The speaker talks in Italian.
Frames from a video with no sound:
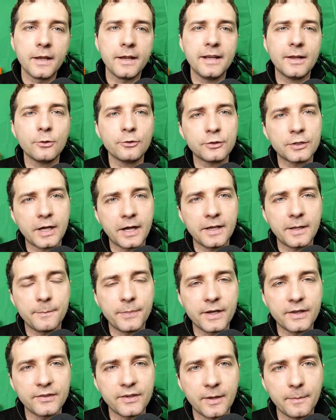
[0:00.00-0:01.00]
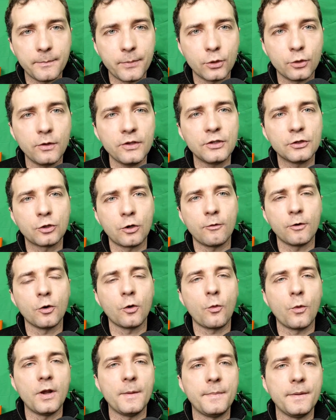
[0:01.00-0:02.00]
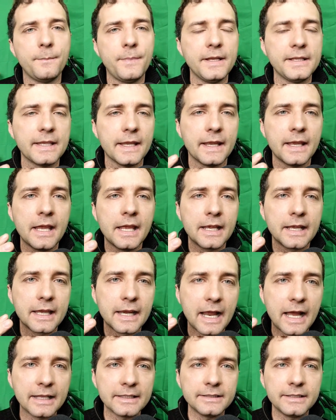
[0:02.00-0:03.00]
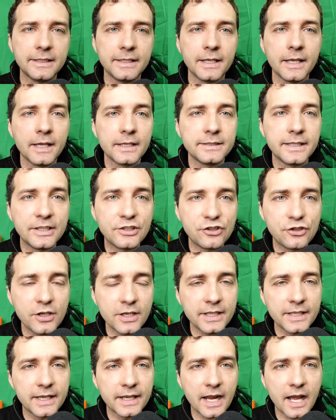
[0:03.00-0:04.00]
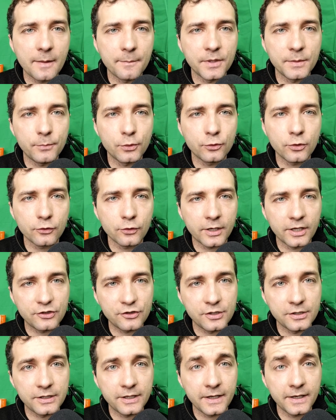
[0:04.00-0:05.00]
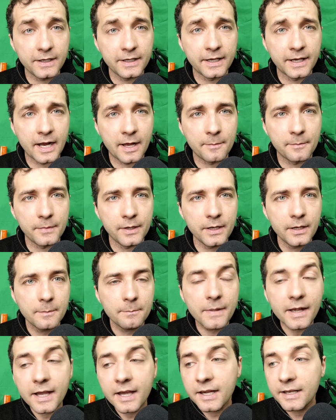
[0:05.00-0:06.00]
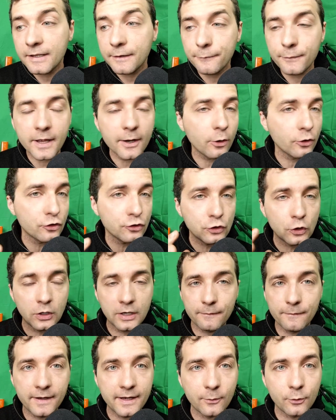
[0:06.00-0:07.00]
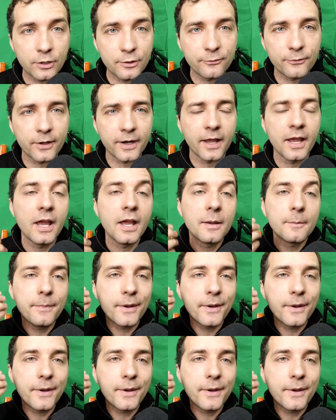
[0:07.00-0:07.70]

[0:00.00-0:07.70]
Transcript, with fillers: In Australia, per esempio, dove si trovano quelle pepite grandi, decine di grammi piuttosto che centinaia di grammi, magari di fianco ci sono le vene aurifere,